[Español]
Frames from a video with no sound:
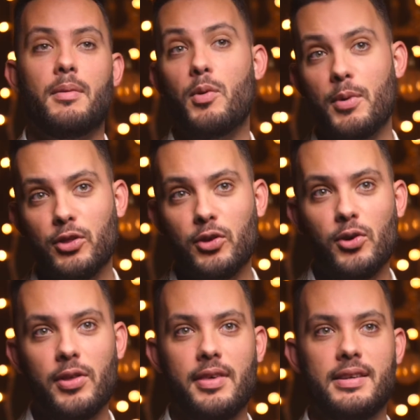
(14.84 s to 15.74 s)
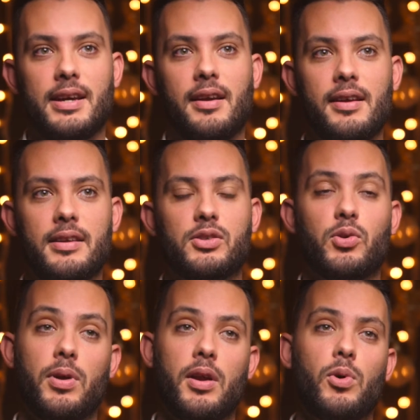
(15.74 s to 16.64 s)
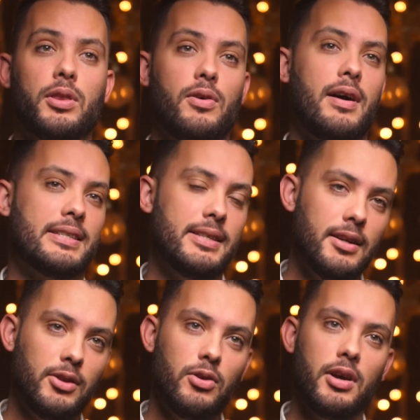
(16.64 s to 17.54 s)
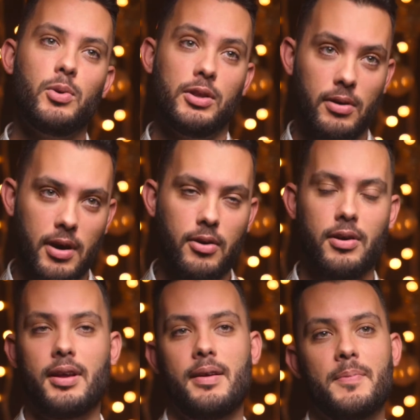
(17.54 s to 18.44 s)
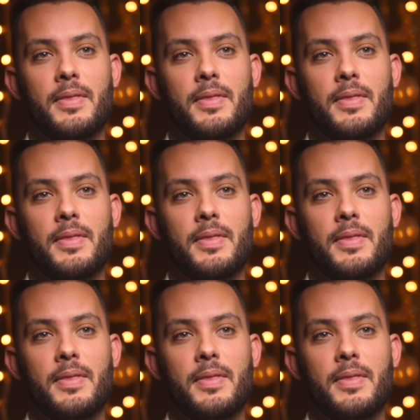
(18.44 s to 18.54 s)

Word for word: Es momento de discernir sobre nuestros aciertos y nuestros errores.